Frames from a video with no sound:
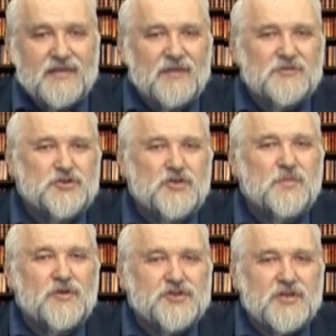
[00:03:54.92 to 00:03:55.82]
там чуть
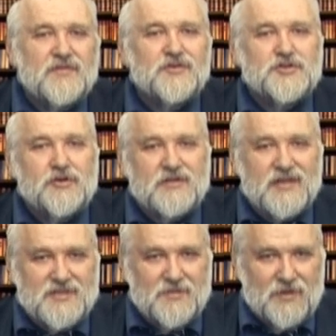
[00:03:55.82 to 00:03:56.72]
больше
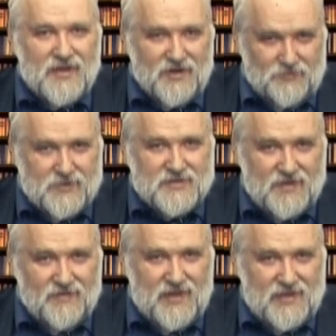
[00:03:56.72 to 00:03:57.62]
200 экземпляров,
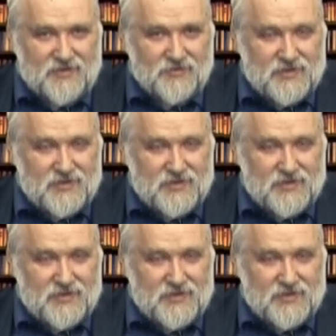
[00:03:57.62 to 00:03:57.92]
представляете?